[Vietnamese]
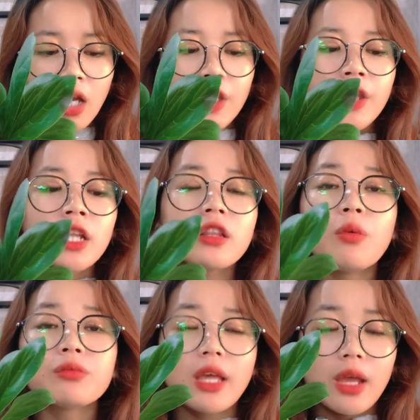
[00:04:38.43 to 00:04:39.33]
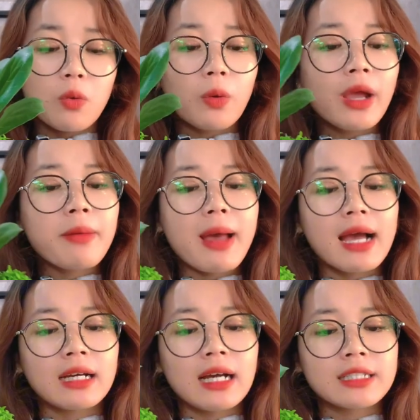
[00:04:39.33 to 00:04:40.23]
Nhìn tổng thể của cây
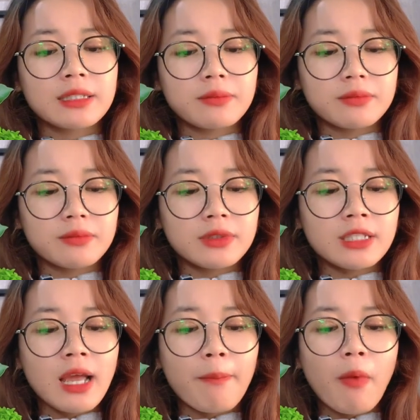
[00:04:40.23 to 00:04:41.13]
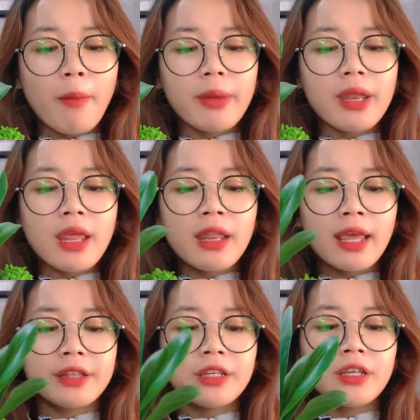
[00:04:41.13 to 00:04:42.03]
bằng uh, ờ, Singapore Mini
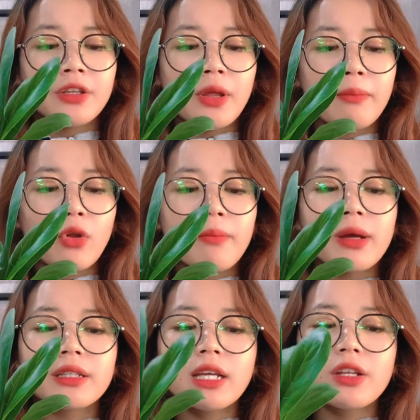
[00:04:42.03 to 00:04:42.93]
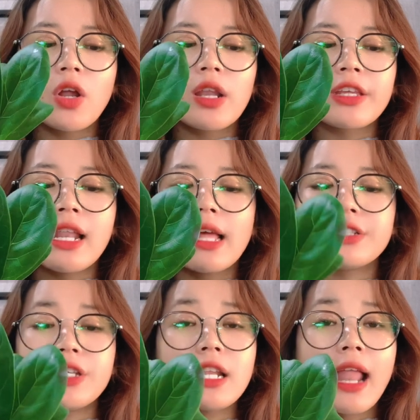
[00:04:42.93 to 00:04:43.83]
này thì điểm nổi bật nhất đó chính là
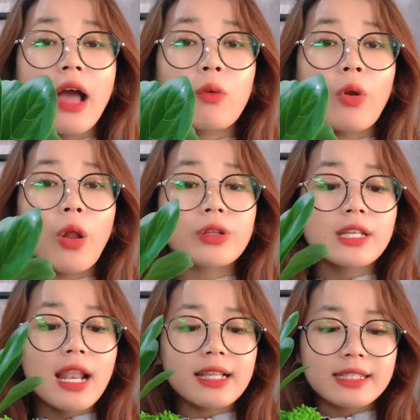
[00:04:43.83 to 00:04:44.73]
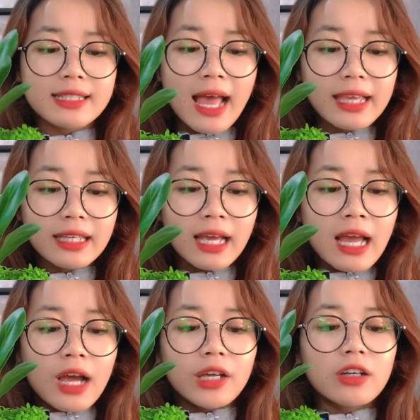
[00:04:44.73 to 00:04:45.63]
chiếc lá của nó rất là xanh,
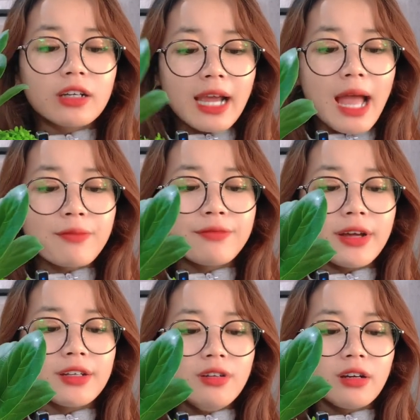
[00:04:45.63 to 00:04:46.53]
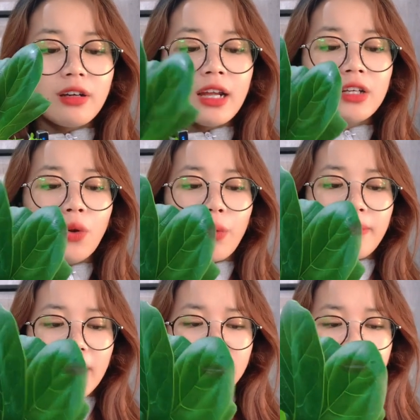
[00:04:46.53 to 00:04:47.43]
cứng cáp và đường gân nổi bật.